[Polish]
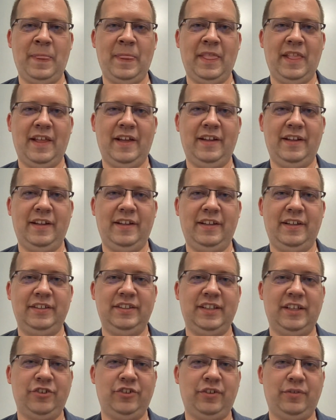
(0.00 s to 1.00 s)
E, I
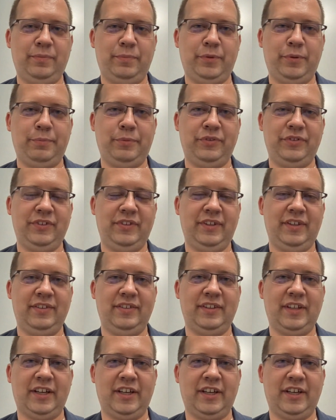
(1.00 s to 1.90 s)
nasza propozycja jest taka,